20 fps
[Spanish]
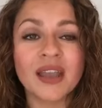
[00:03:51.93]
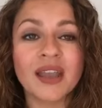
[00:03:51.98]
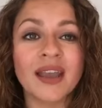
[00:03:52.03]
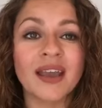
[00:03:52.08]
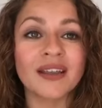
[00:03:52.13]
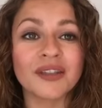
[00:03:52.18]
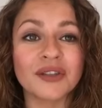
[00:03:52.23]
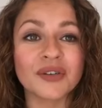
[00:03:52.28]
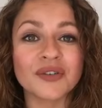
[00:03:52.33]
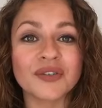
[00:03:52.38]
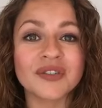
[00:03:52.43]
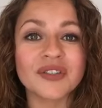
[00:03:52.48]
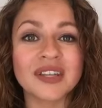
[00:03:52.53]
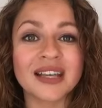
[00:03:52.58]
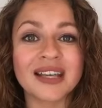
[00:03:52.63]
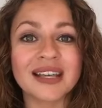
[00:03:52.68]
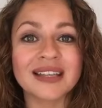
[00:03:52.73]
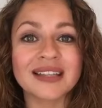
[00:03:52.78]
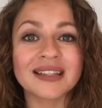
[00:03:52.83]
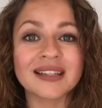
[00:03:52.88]

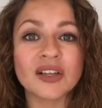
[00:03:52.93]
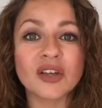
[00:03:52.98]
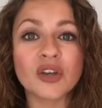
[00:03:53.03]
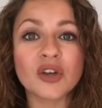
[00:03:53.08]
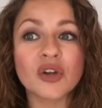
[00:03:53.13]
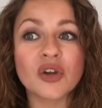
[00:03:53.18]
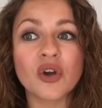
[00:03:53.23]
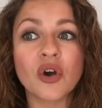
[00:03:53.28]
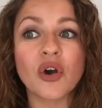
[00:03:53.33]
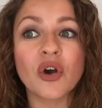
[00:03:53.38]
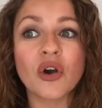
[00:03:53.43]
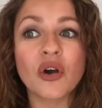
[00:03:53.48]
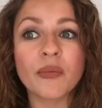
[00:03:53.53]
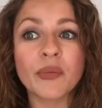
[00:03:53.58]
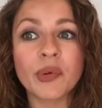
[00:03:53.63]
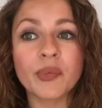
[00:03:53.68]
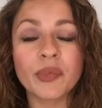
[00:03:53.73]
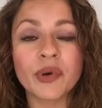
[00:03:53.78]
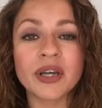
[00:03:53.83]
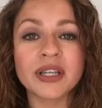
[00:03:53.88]
Entonces,
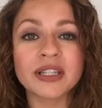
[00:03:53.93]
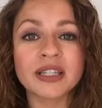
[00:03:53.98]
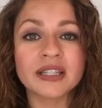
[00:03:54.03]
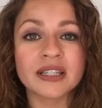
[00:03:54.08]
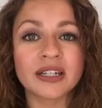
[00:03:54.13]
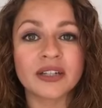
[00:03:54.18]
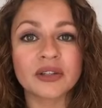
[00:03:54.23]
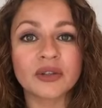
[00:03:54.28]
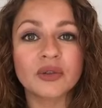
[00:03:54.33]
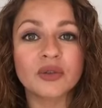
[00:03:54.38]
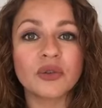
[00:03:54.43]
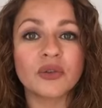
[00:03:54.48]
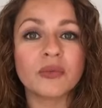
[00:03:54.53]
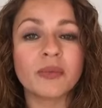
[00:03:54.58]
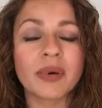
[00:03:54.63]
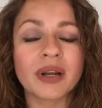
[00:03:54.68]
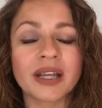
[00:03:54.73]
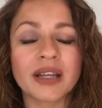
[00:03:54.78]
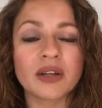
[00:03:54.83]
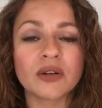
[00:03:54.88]
cómo puedes hacer tú
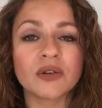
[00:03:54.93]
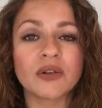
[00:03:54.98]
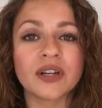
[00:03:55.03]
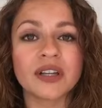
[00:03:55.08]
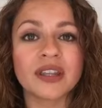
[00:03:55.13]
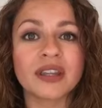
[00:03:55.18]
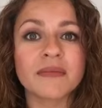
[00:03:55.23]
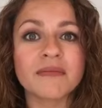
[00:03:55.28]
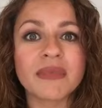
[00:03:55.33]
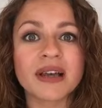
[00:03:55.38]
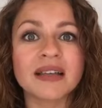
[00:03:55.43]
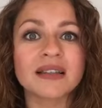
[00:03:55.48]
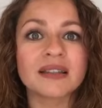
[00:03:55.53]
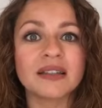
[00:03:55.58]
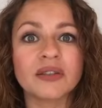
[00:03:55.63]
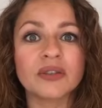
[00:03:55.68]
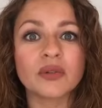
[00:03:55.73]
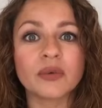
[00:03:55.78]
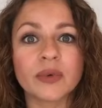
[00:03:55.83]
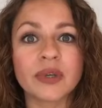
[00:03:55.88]
para incluirte más
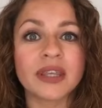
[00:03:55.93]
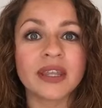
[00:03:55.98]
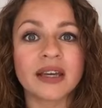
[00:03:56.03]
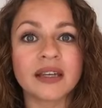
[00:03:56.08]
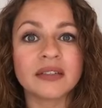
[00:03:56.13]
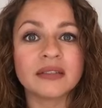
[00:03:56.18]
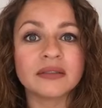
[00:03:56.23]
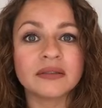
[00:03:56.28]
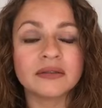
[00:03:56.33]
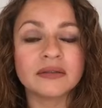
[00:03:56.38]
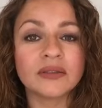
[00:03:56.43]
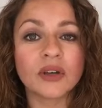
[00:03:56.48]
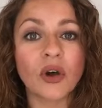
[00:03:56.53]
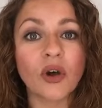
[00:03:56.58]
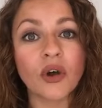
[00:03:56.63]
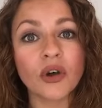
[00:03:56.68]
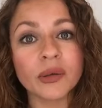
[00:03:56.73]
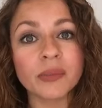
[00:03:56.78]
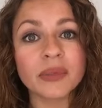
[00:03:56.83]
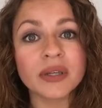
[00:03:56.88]
en tu vida
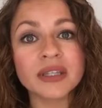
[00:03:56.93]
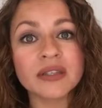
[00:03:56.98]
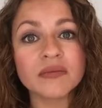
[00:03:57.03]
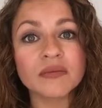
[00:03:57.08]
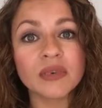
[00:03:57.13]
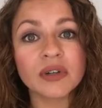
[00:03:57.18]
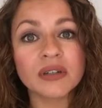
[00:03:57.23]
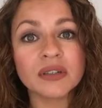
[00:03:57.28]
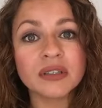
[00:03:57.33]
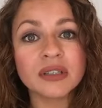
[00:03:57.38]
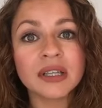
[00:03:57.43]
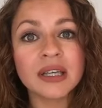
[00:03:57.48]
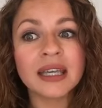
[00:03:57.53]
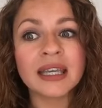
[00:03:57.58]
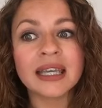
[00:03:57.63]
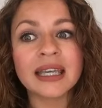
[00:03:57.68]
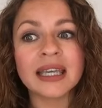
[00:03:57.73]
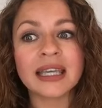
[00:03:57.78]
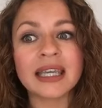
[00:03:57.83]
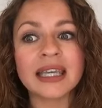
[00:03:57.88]
hoy mismo
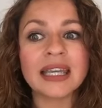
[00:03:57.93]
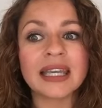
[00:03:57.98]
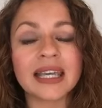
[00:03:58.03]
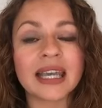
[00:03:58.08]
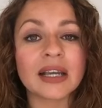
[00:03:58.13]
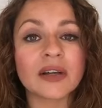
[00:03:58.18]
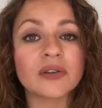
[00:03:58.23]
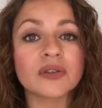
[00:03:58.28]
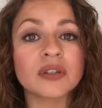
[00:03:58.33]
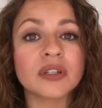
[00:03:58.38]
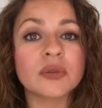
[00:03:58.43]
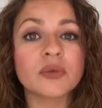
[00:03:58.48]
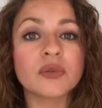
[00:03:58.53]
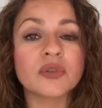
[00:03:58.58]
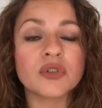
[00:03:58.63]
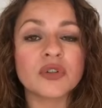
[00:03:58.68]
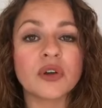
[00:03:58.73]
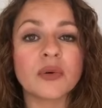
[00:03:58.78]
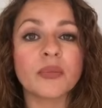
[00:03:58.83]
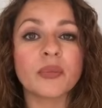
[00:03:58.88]
y qué
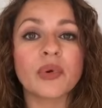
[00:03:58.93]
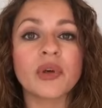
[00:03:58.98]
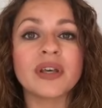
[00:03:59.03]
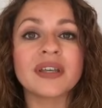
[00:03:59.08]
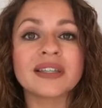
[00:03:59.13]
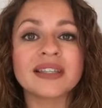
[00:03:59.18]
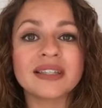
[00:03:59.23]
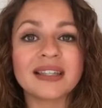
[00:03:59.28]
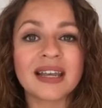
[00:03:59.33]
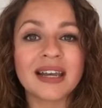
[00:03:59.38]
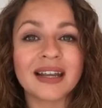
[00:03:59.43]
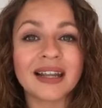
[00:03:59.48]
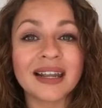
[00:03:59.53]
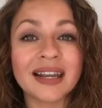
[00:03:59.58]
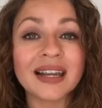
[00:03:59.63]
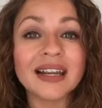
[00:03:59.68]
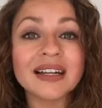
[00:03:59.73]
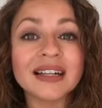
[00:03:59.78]
contribución puedes ser y